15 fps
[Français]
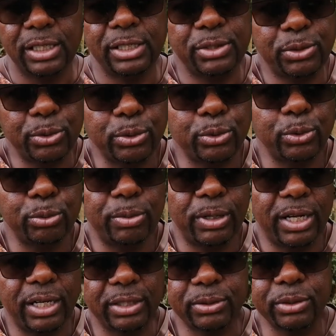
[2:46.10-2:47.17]
Et surtout,
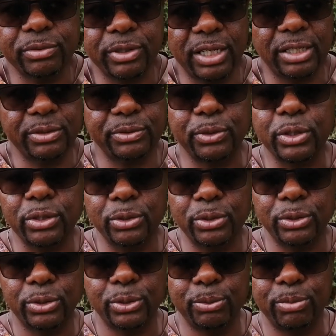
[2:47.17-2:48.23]
ben écoute, il faut que
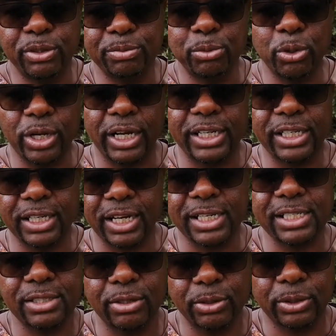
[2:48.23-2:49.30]
le, bœuf moka il
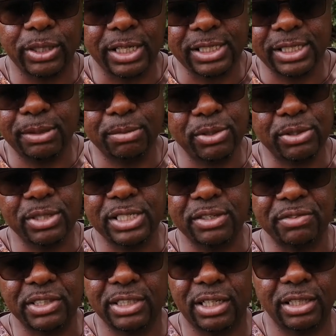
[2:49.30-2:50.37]
reste notre racine parce que
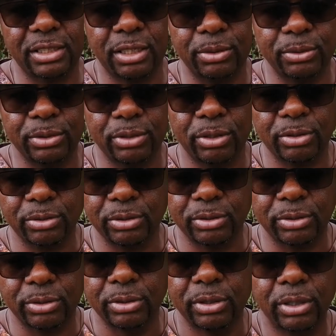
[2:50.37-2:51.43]
ça fait très très longtemps
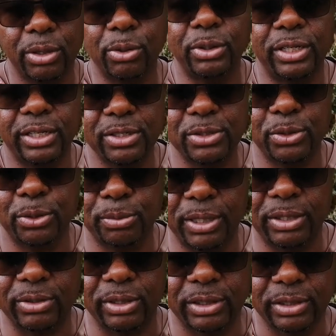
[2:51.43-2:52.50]
qu'on est dans ce
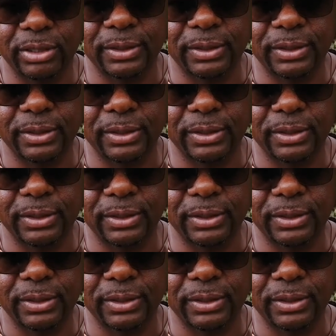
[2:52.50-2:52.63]
domaine. Quoi.